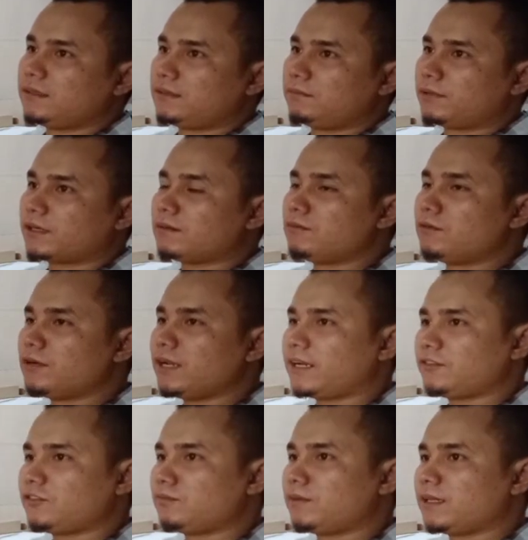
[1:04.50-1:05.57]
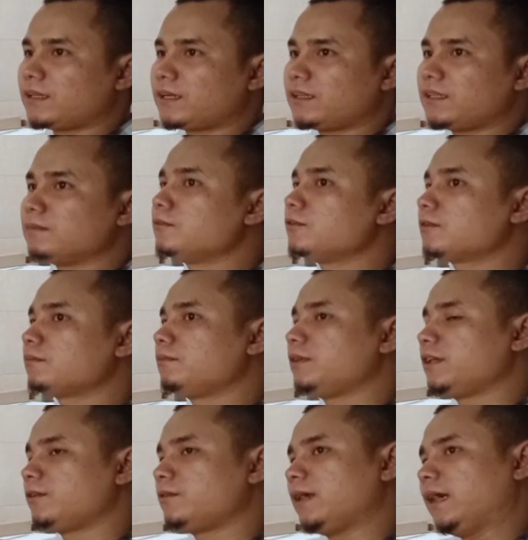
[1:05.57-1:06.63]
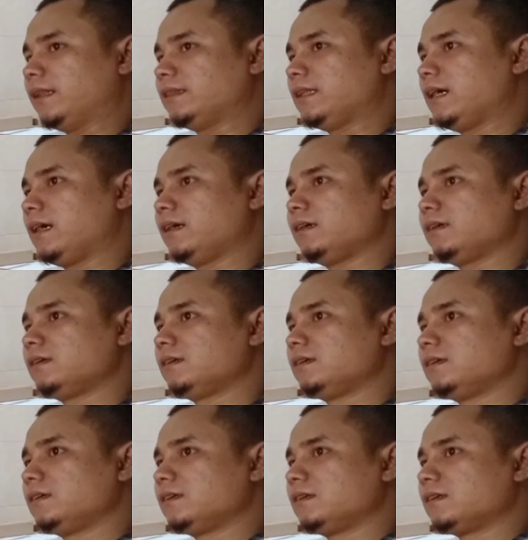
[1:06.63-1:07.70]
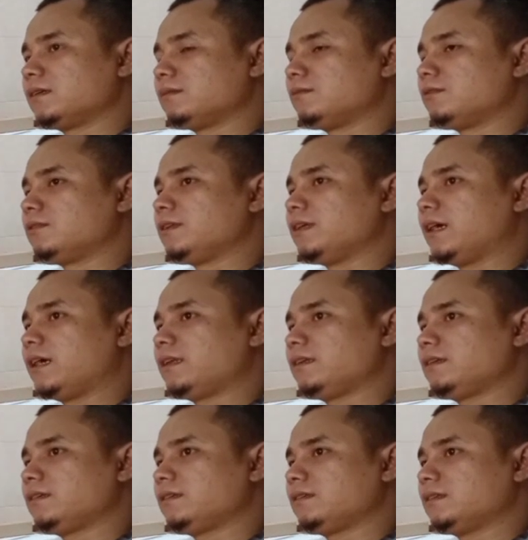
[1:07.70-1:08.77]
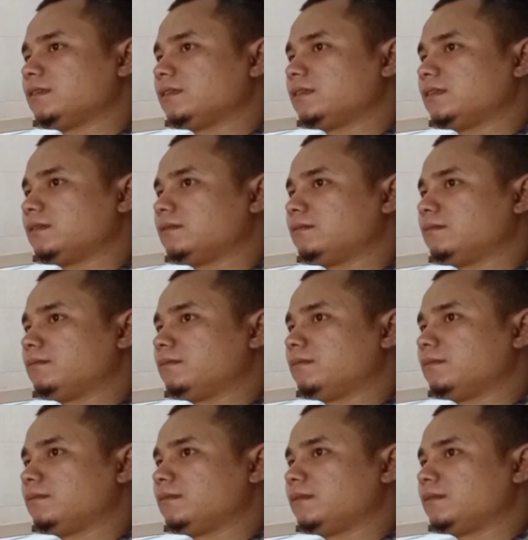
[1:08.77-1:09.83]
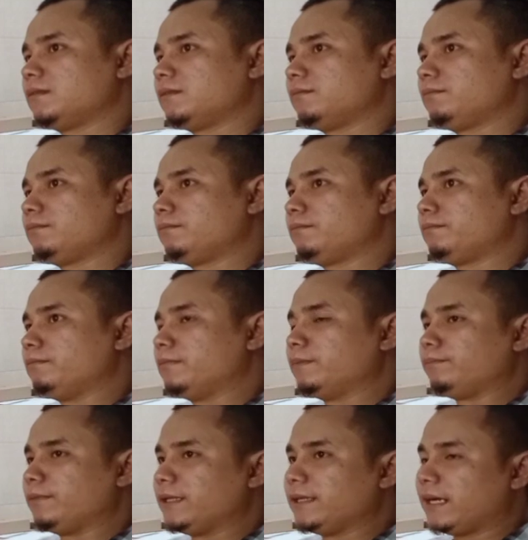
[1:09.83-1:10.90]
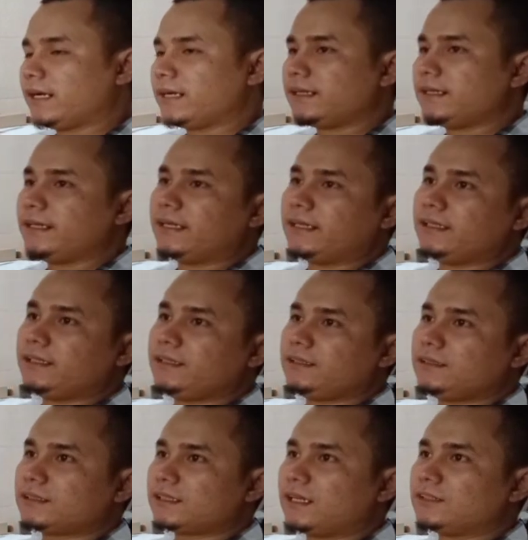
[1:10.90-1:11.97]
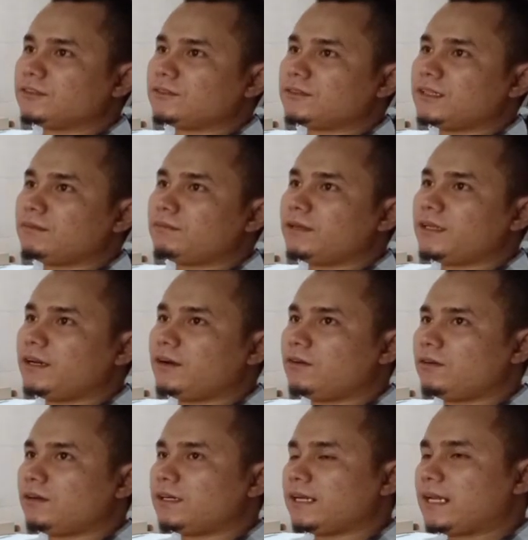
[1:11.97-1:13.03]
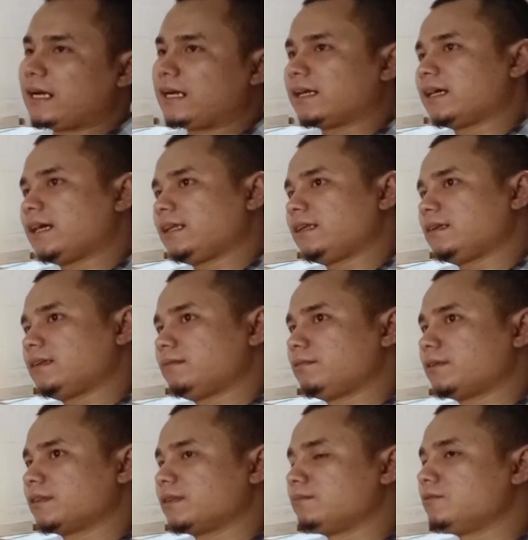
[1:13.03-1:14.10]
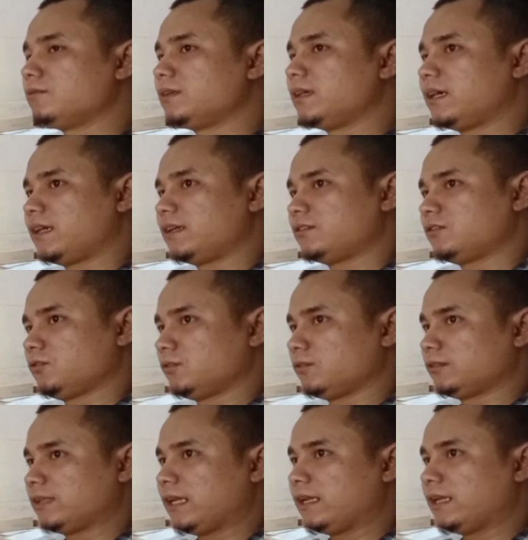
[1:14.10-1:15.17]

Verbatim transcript: uh, perkebunan Sumatera Timur beliau datang kemudian uh, mempindah ke Delhi selanjutnya beliau ke Langkat bertemu dengan Sultan